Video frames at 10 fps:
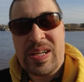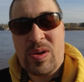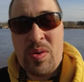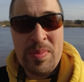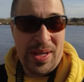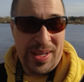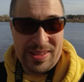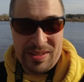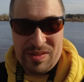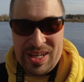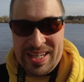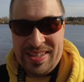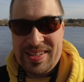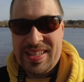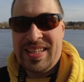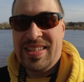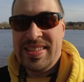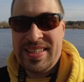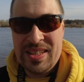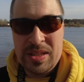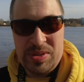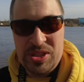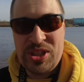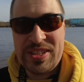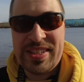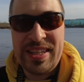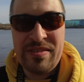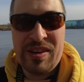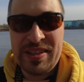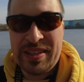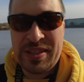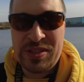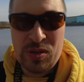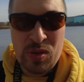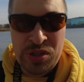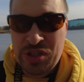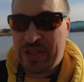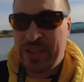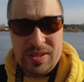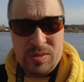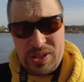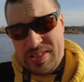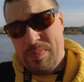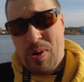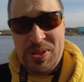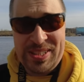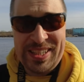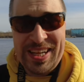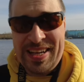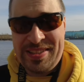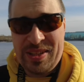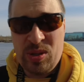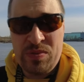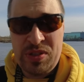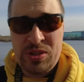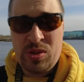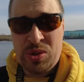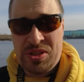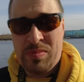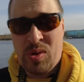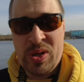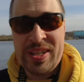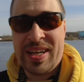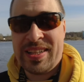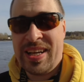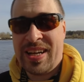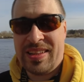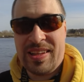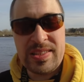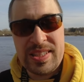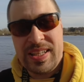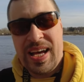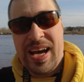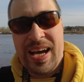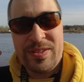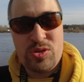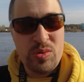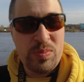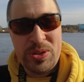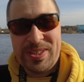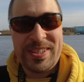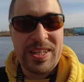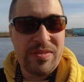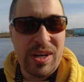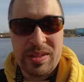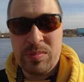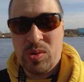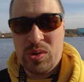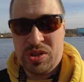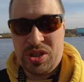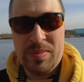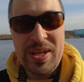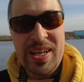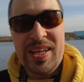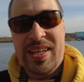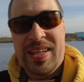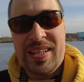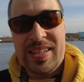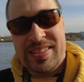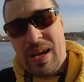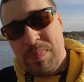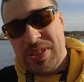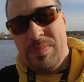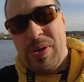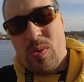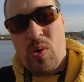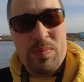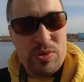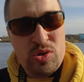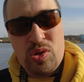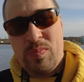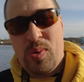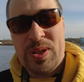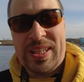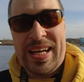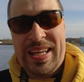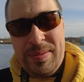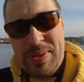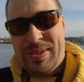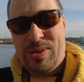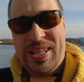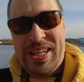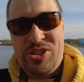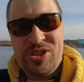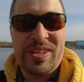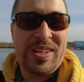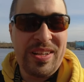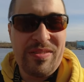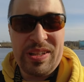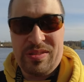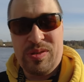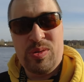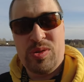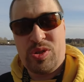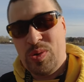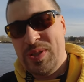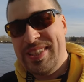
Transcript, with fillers: Кроме этого, делаем сейчас килеватый катерочек. Вот если помните, я делал видео зимой, когда катался на Джон Боте с килеватым донышком. Э, сам по себе корпус Джон Бота, именно вот для чисто килеватого донышка, он